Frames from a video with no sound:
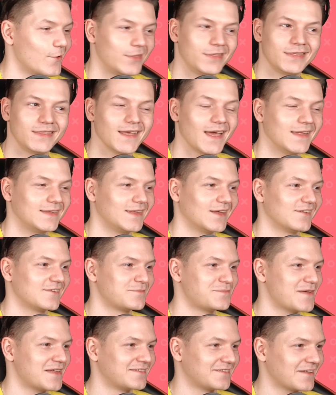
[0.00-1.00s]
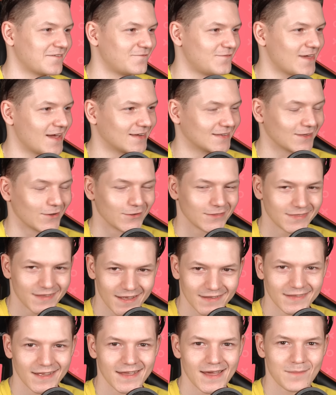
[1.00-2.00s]
Вот это спецэффекты, вот
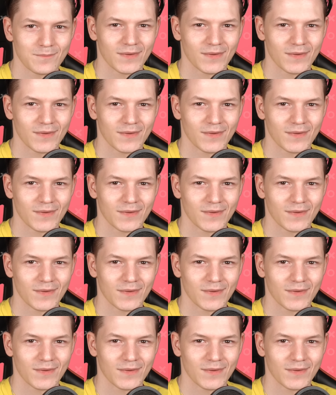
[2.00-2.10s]
это я